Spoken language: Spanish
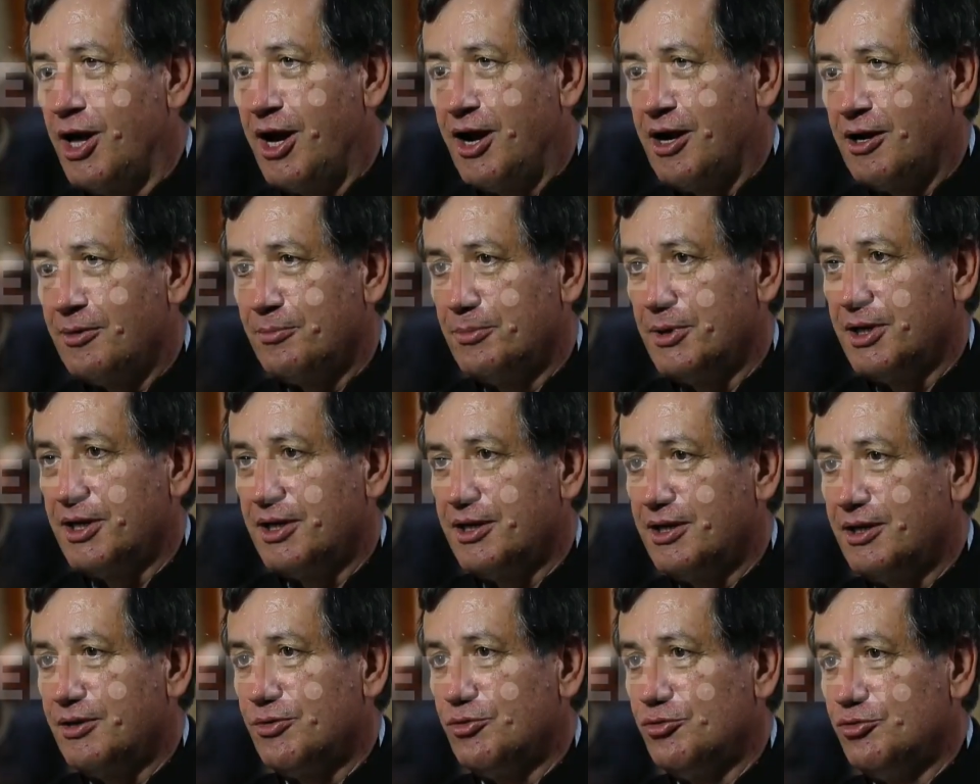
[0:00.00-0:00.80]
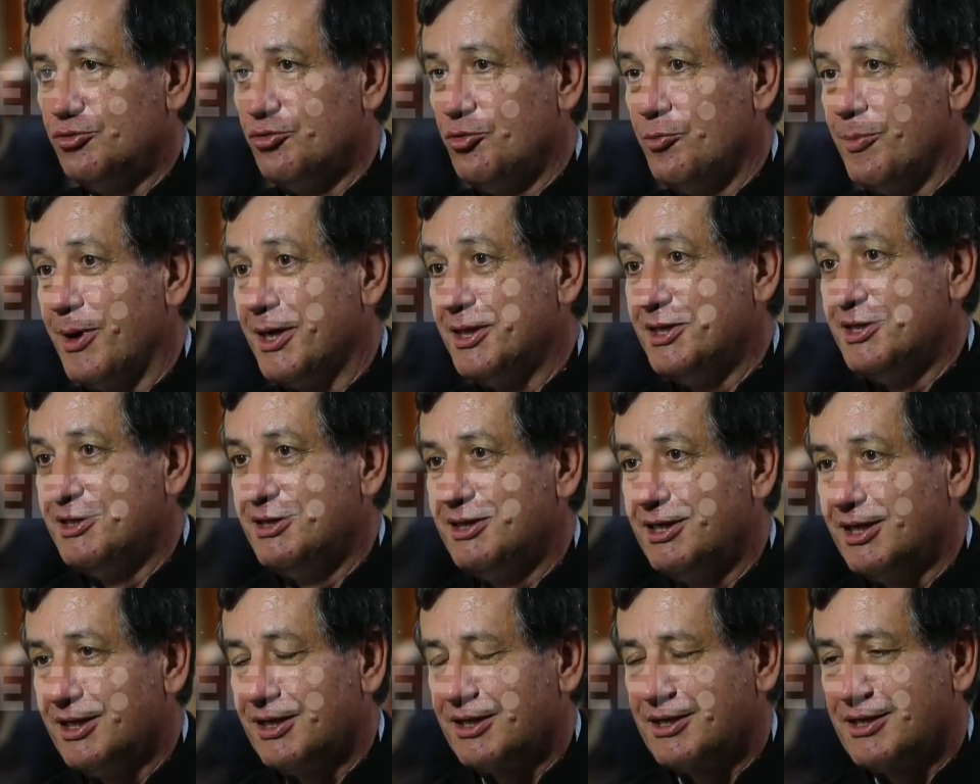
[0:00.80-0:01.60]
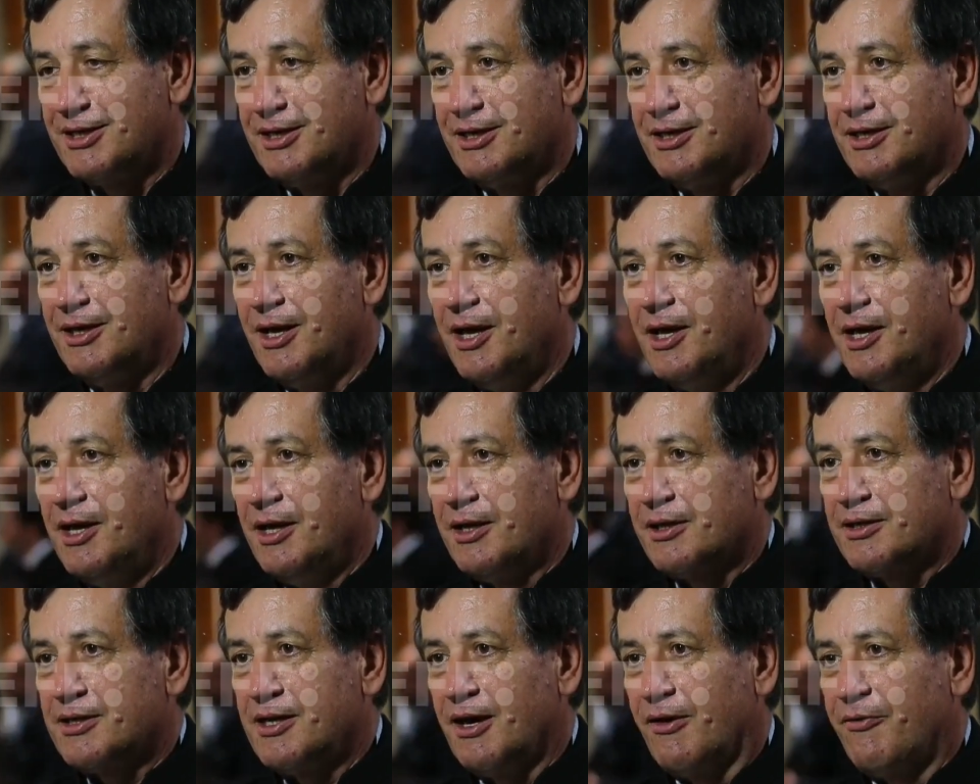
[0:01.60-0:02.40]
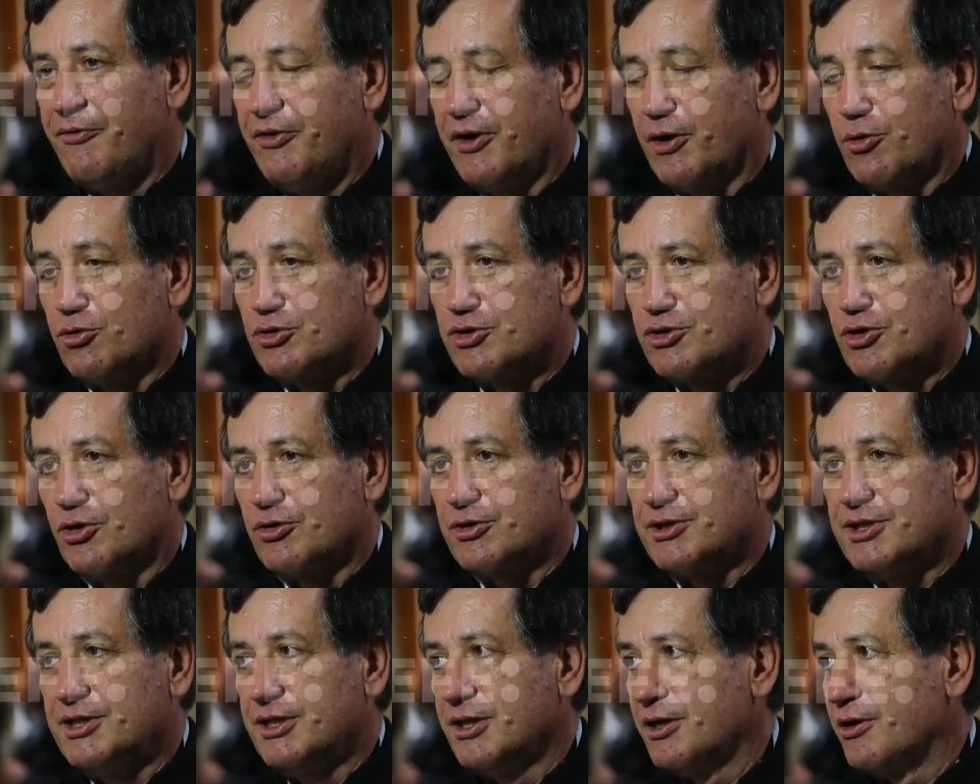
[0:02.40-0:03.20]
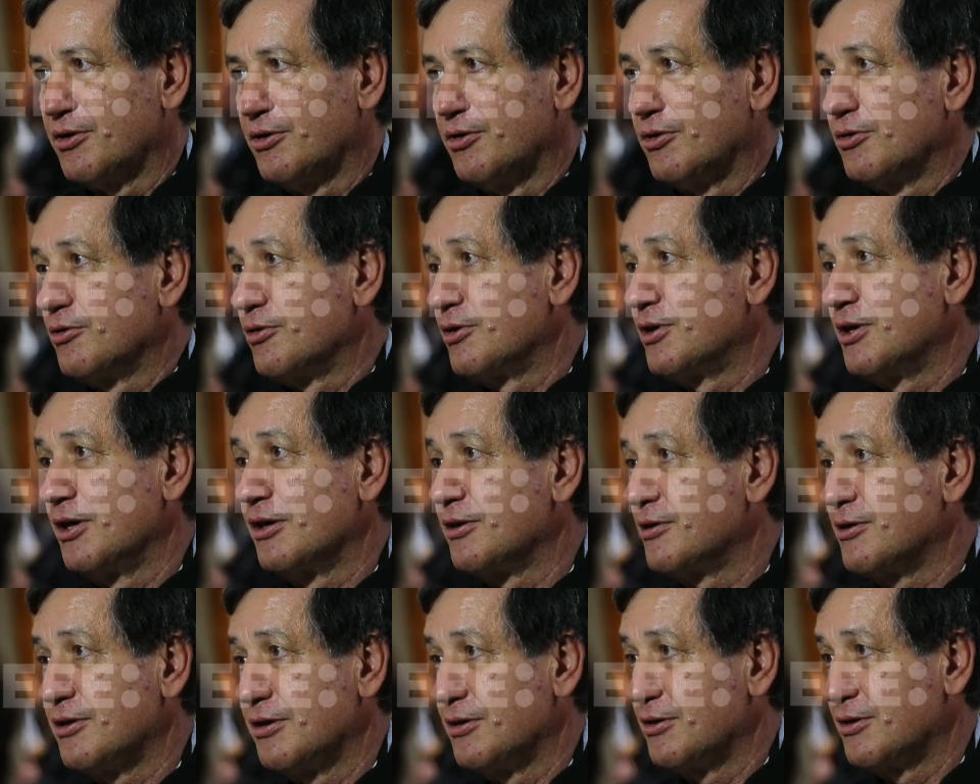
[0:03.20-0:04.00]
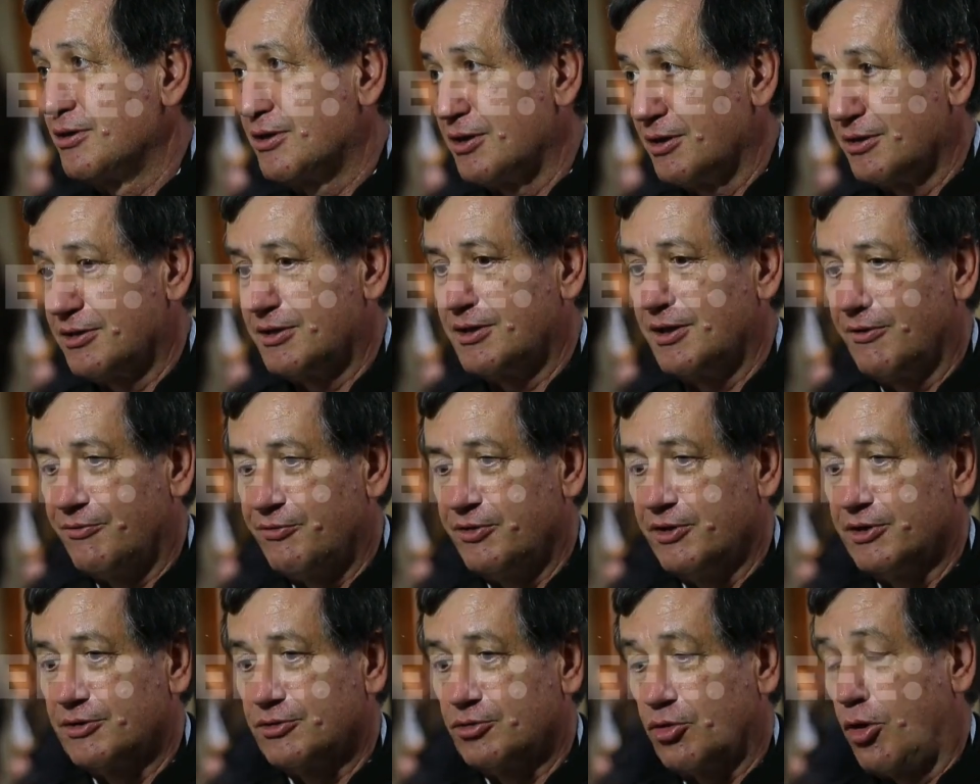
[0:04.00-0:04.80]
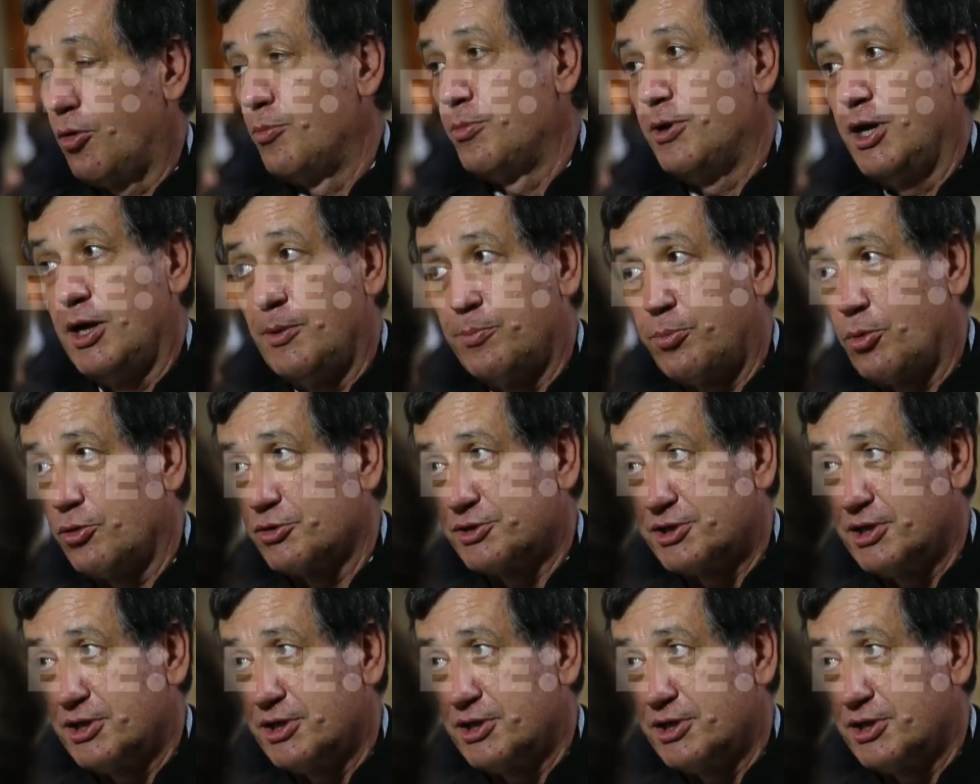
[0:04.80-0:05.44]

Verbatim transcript: en París solicitó prisión perpetua para cuatro de los principales acusados, entre ellos